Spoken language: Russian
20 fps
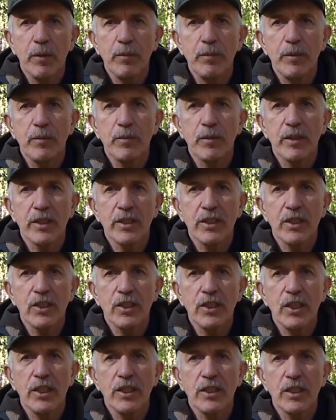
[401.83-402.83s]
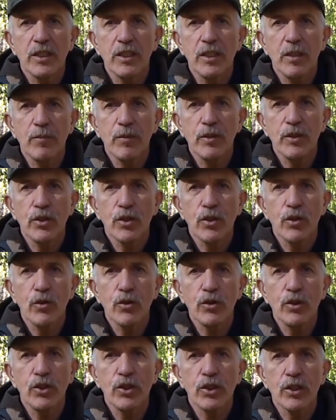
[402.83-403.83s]
помимо разрешения на добычу
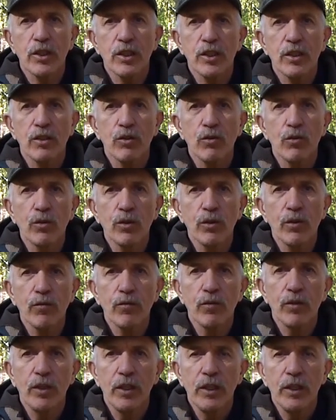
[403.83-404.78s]
охотничьих ресурсов